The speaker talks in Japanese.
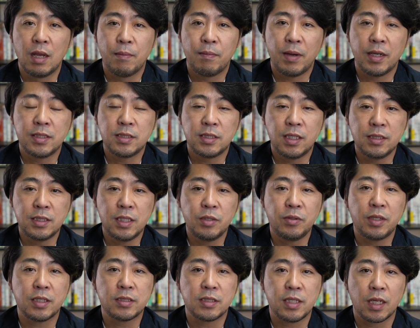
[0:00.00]
まあ、いずれにせ
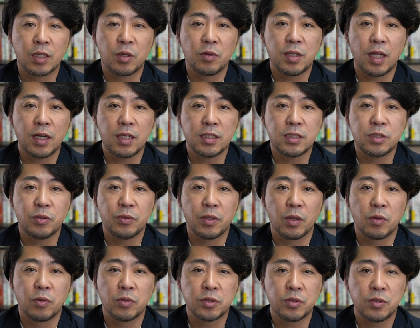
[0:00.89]
よですね、巨大な資本
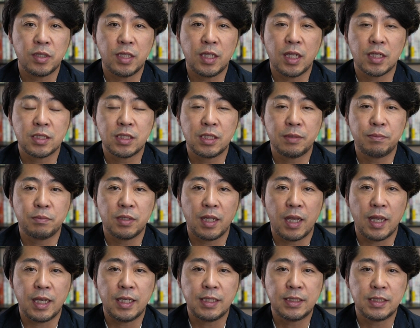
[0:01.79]
でコストリーダーシップ
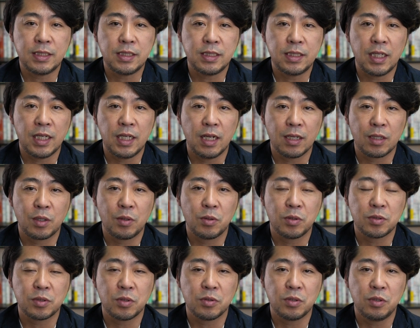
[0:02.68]
で一時的な
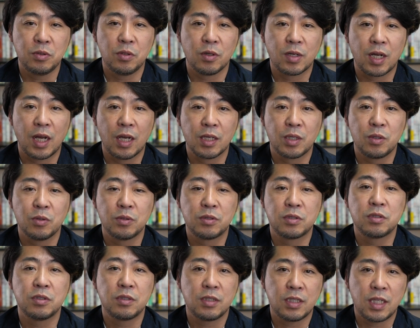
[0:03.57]
競争優位の環境を
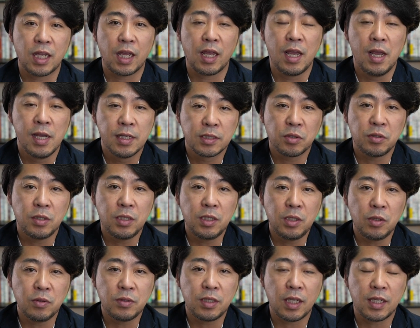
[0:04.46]
作って、それ
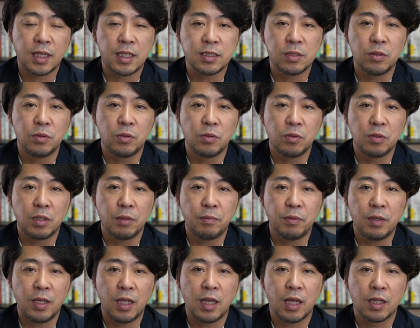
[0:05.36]
によって既存大手
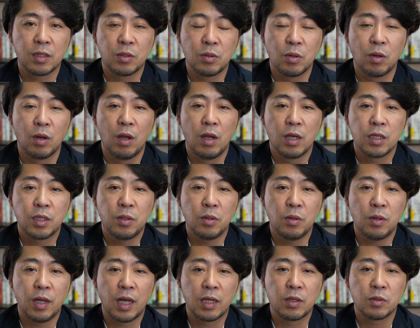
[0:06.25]
プレイヤーと
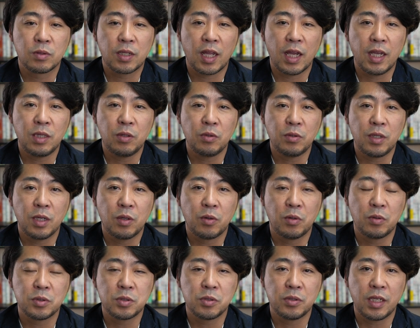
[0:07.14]
あの対等で
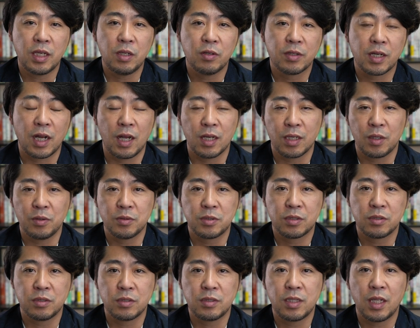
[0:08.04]
交渉できる環境を
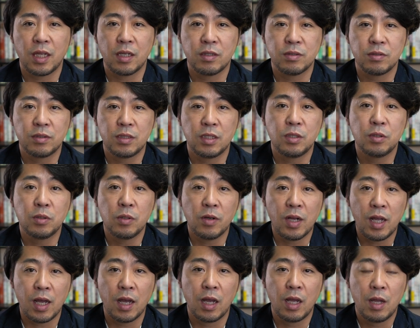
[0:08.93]
作っていくっていう
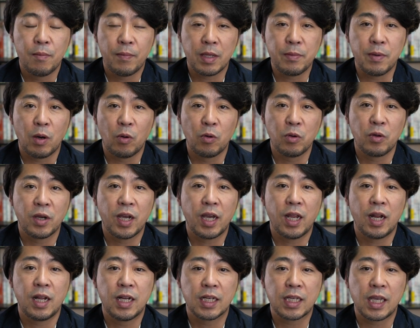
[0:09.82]
のが、まあ、今、オイが
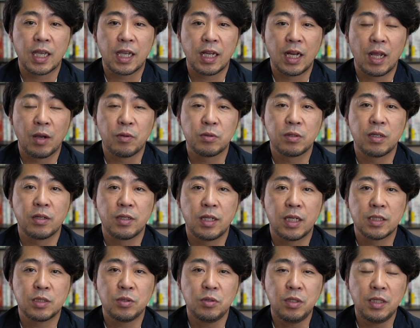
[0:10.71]
やらなきゃいけないことなの
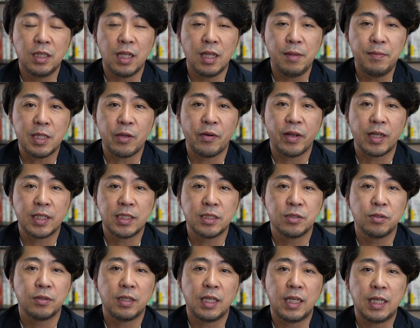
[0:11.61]
で、そういった意味では
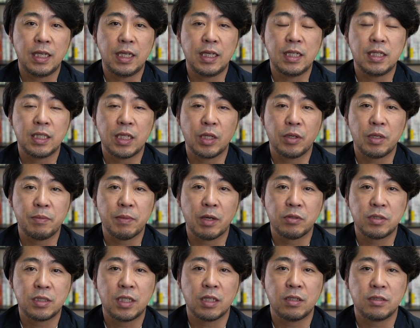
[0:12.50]
非常にいい一手を今
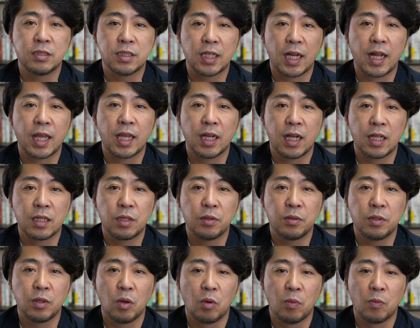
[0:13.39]
打ってるんじゃないかな
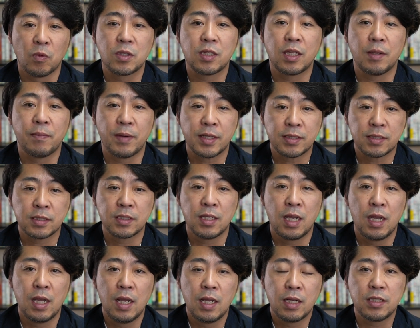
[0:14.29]
というふうに思ってます。
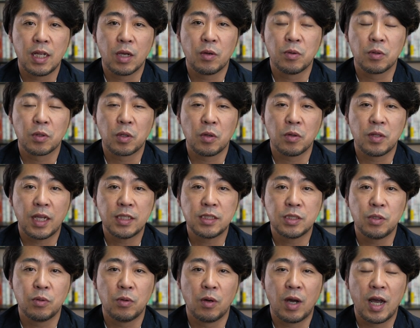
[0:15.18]
でこの巨大
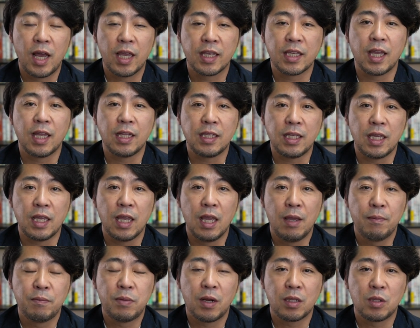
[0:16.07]
資本を背景に、
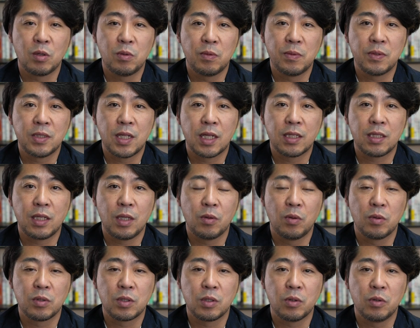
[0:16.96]
プラットフォームになってい
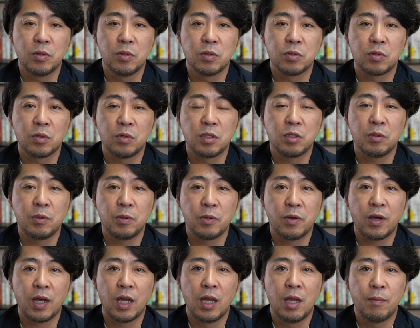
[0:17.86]
こうというオイルの取り組
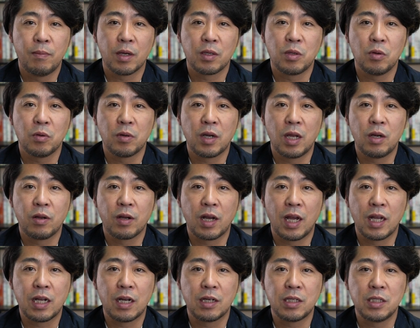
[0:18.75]
みは、まあ、業界の
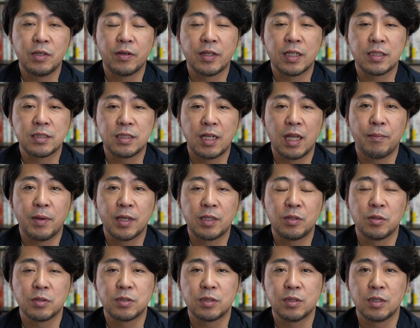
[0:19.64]
改革にはですね、まあ、
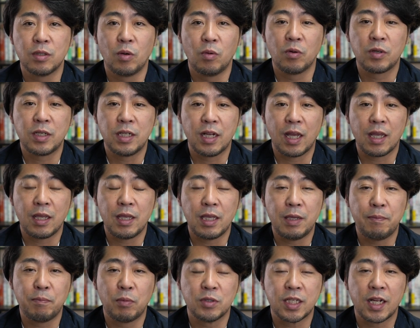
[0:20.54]
一つ大きな
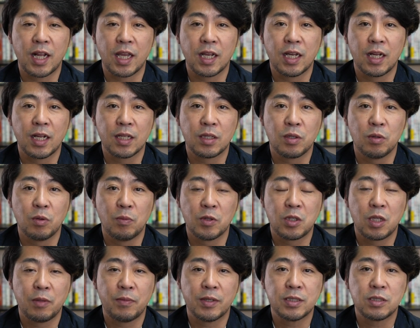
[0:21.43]
一歩じゃないかなというに
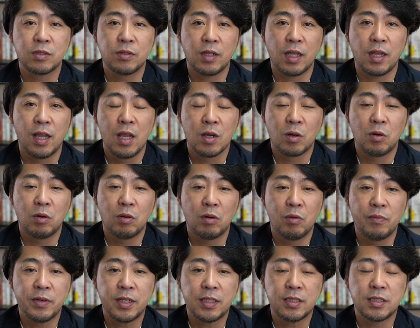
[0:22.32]
思ってますので、今
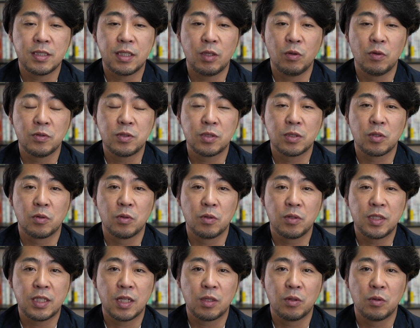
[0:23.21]
後も引き続きこ
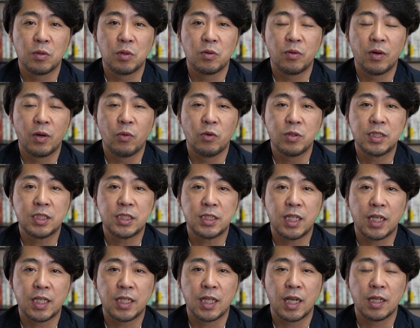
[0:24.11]
ういった動向はウォッチし
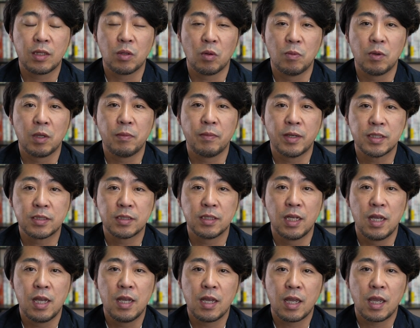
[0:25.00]
ていきたいと思いま
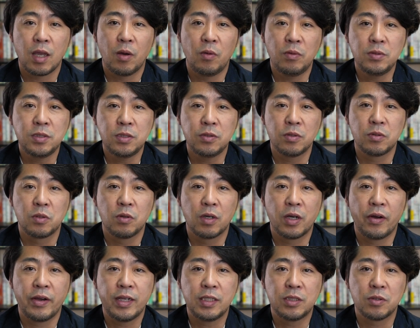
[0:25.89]
す。え本日の
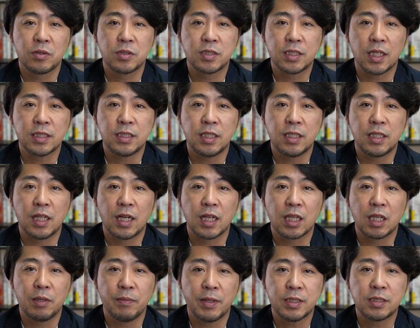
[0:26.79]
動画は以上とさせていた
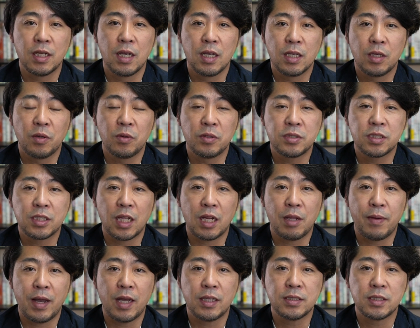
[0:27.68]
だきます。よろしけ
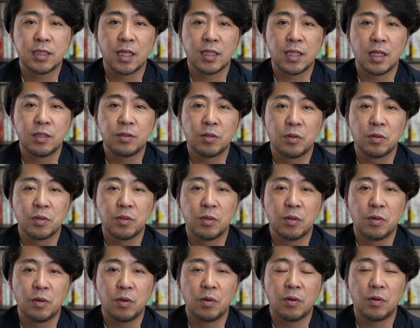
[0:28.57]
ればチャンネル登録録
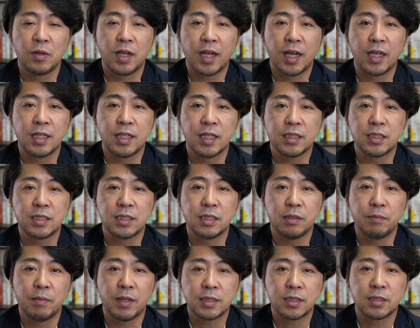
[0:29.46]
の方お願いいた
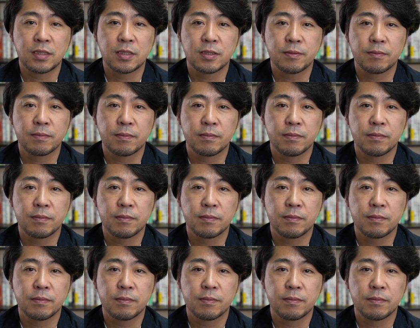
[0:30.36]
します。